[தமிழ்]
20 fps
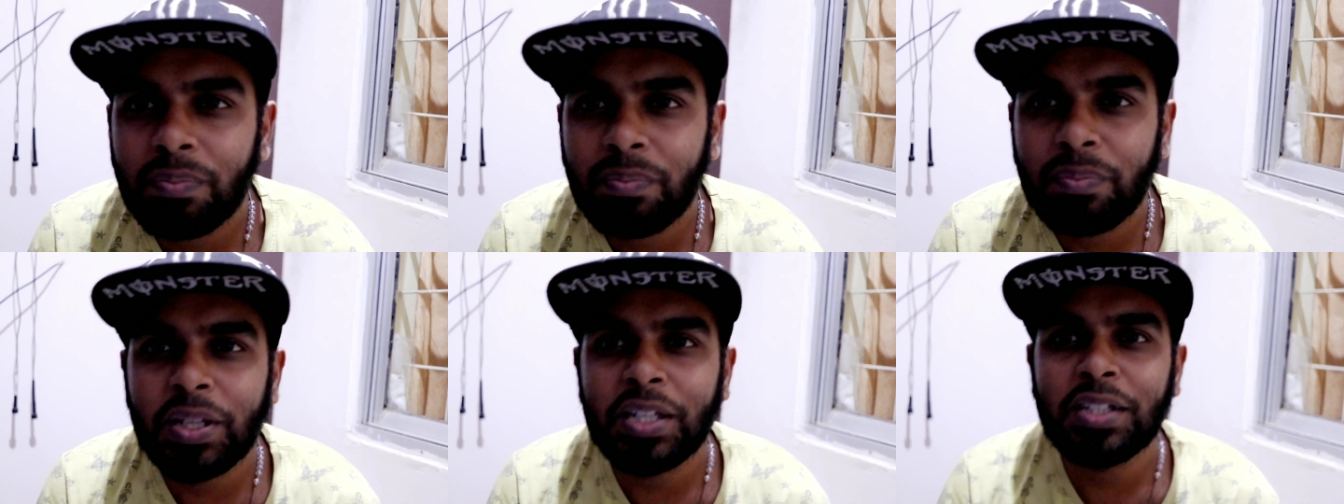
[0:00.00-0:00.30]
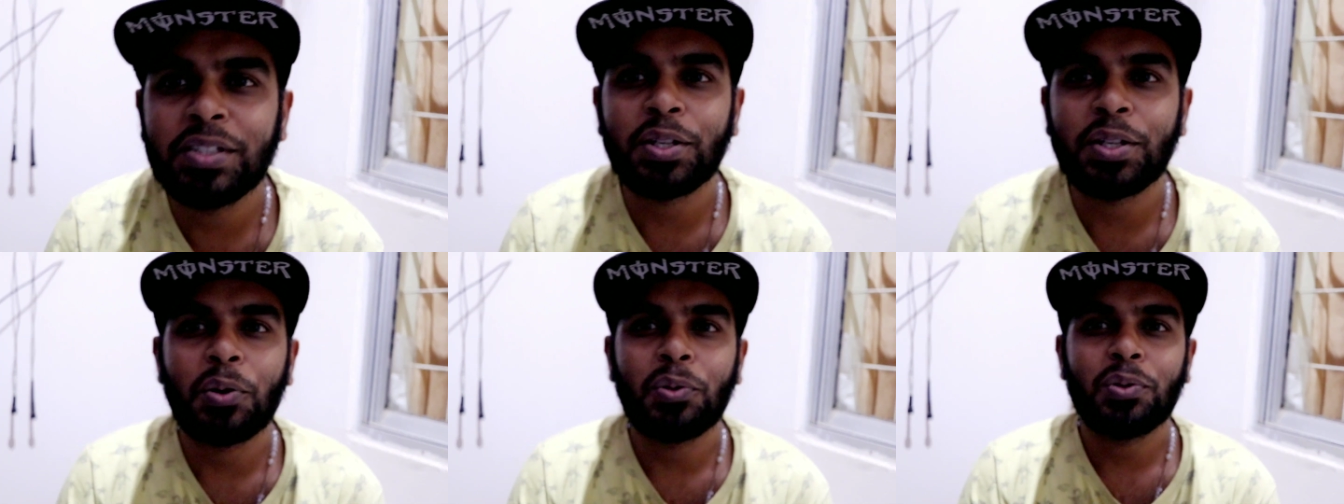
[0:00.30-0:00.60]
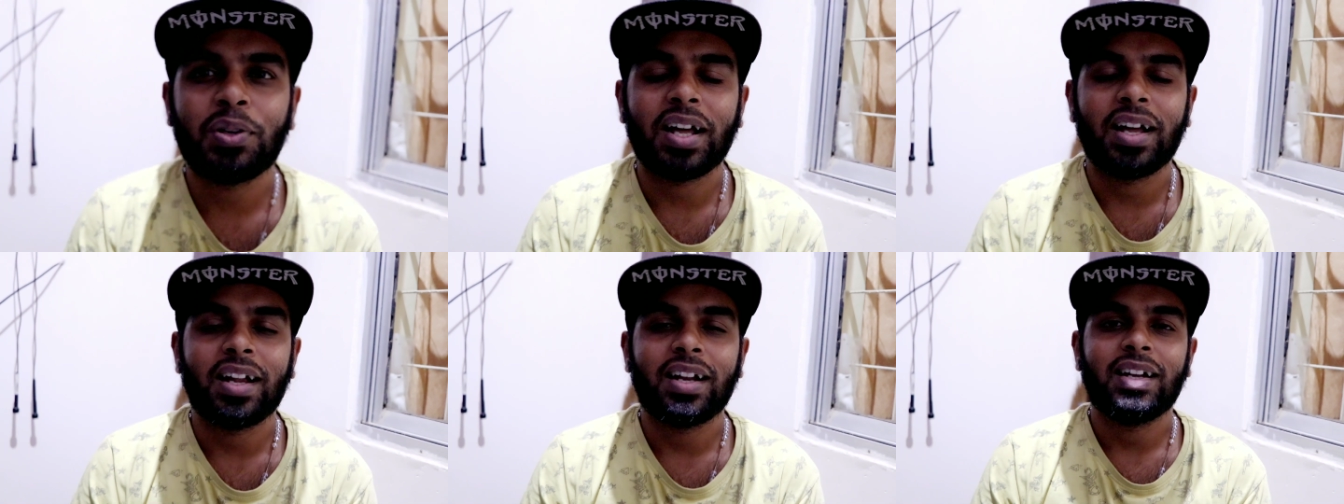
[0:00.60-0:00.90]
பீஸ்
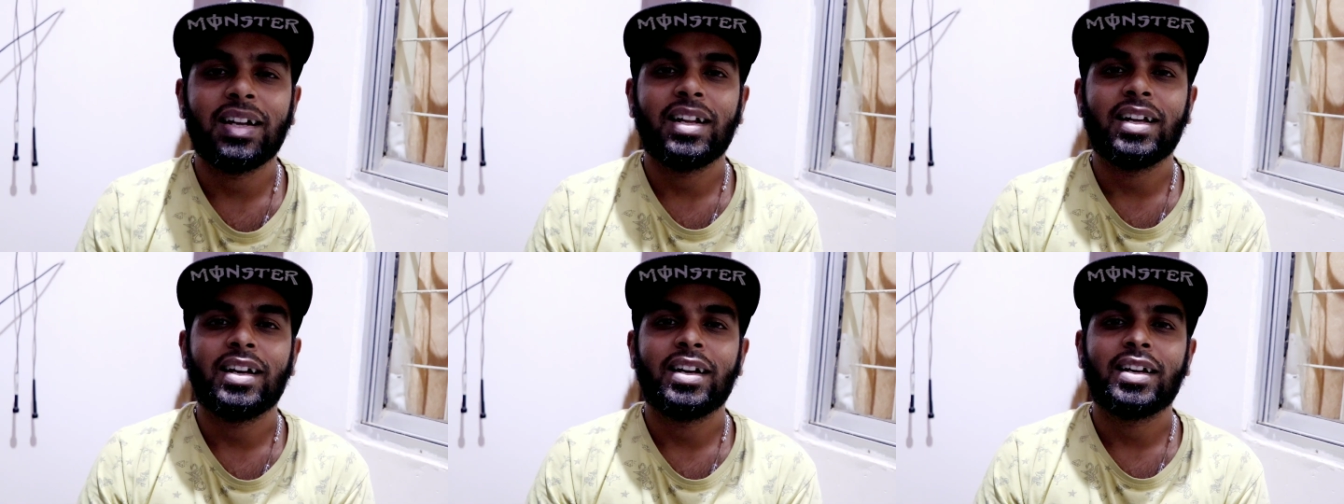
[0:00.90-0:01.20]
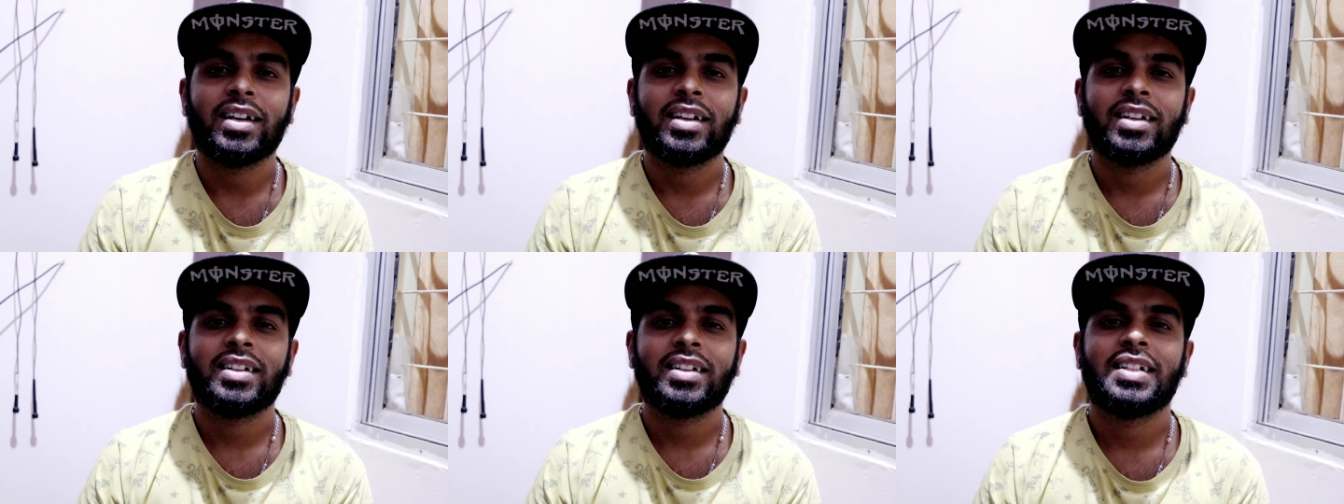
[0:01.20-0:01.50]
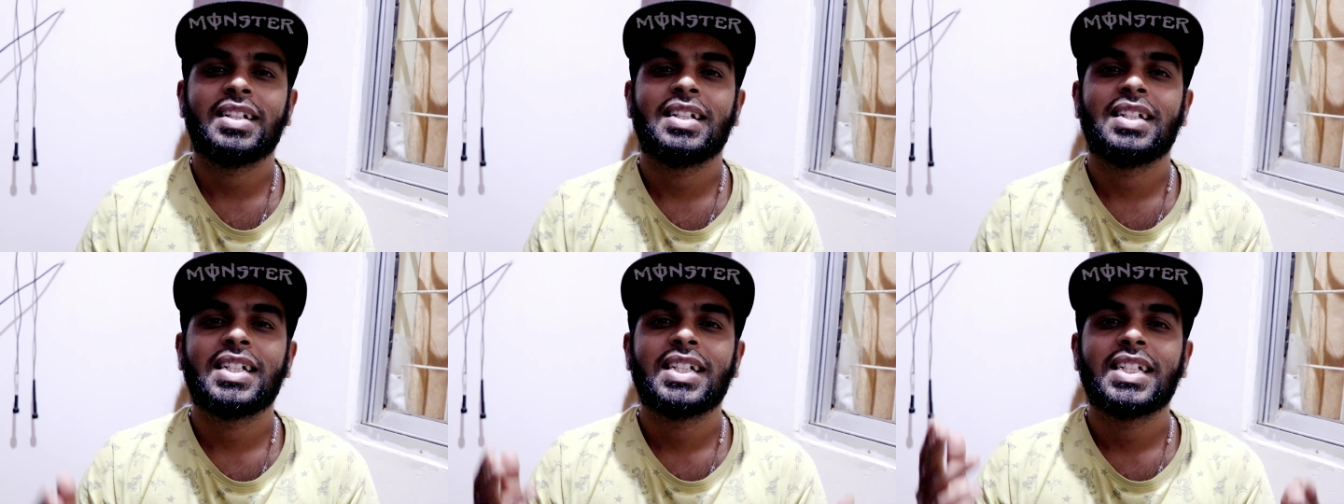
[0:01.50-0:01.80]
அவுட் அண்ட்
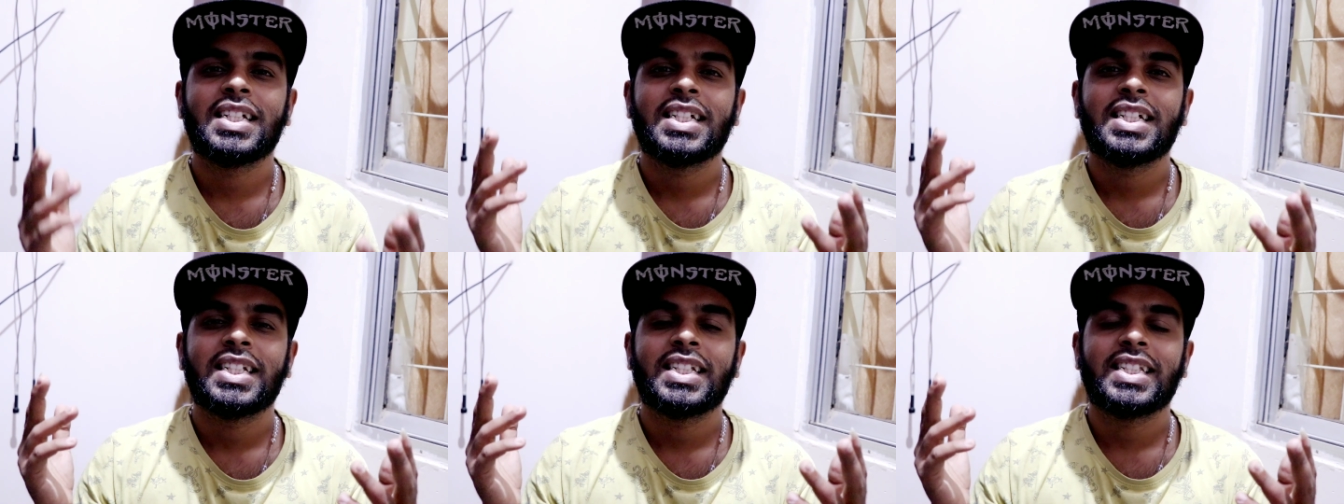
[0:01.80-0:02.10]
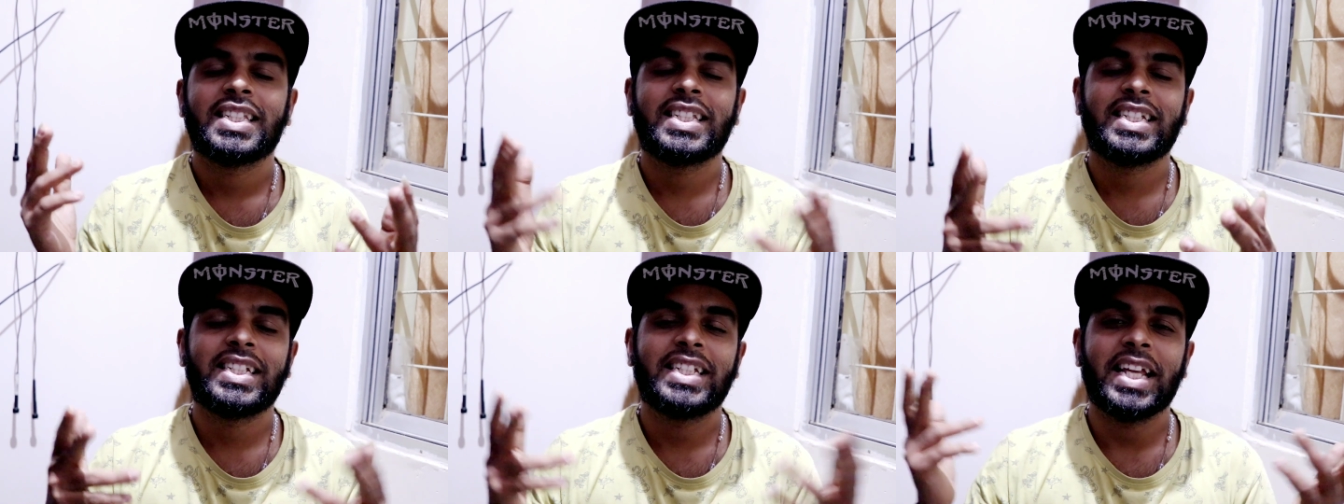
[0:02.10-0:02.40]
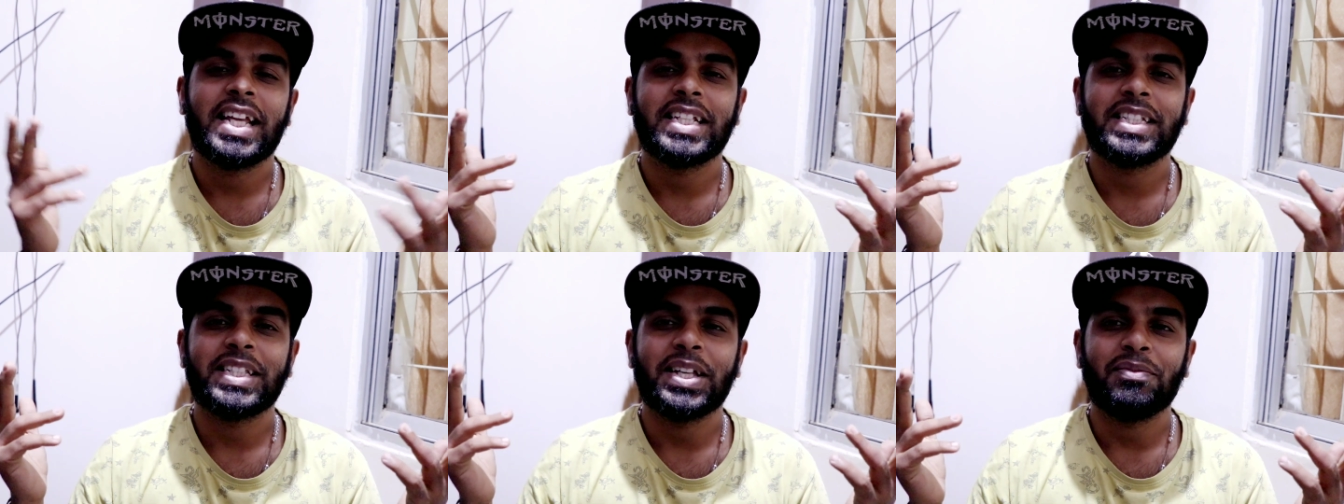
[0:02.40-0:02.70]

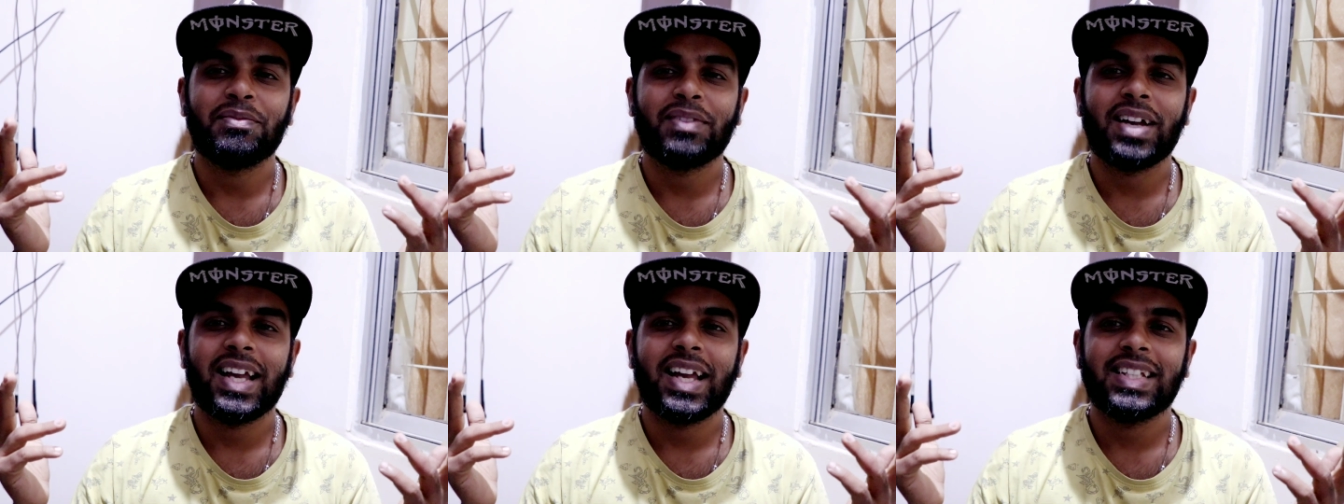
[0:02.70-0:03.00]
ஸ்டே சேஃப்